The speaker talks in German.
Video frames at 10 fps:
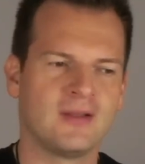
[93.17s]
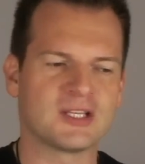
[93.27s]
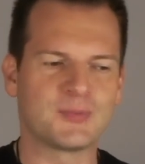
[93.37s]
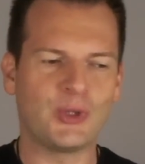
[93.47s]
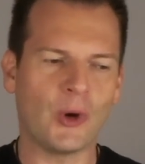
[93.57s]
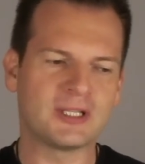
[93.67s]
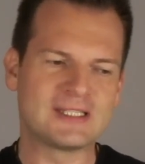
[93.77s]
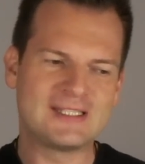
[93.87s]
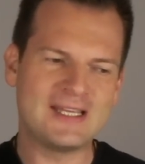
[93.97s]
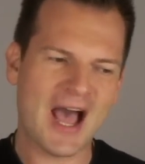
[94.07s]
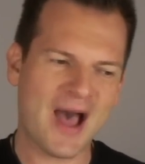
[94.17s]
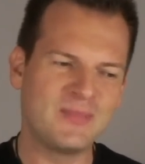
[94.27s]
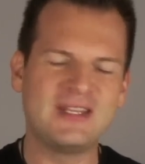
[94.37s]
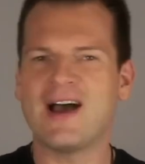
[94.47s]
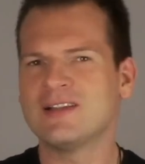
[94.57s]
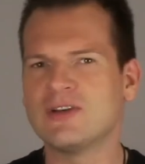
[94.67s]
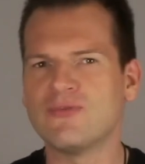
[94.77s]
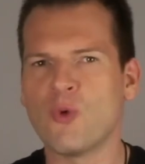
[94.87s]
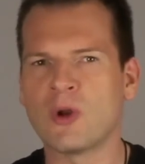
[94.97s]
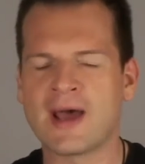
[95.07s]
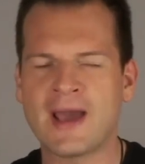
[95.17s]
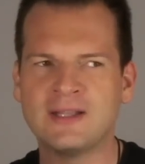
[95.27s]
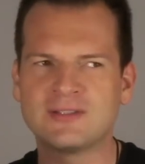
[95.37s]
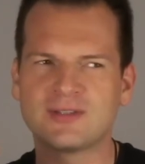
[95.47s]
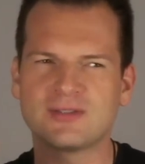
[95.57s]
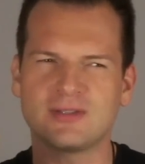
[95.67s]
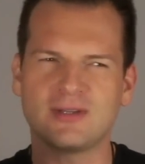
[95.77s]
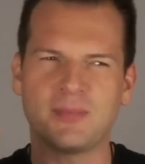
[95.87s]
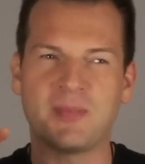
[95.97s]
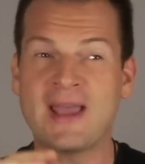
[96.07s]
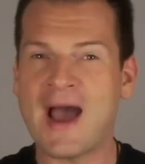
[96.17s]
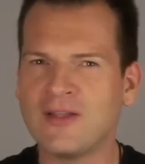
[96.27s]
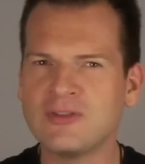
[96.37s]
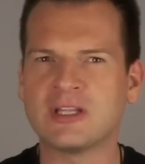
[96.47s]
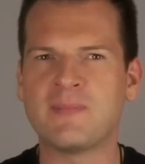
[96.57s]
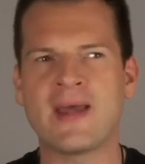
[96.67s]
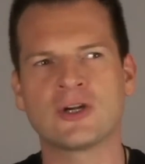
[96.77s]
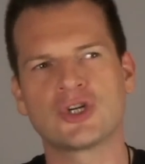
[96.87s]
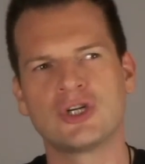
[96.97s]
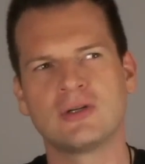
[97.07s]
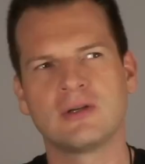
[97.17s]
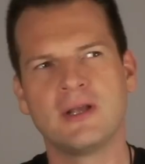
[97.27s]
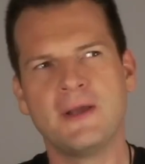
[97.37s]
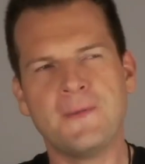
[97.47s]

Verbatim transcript: Das bedeutet, sie haben die Angewohnheit, äh, bei anderen Menschen,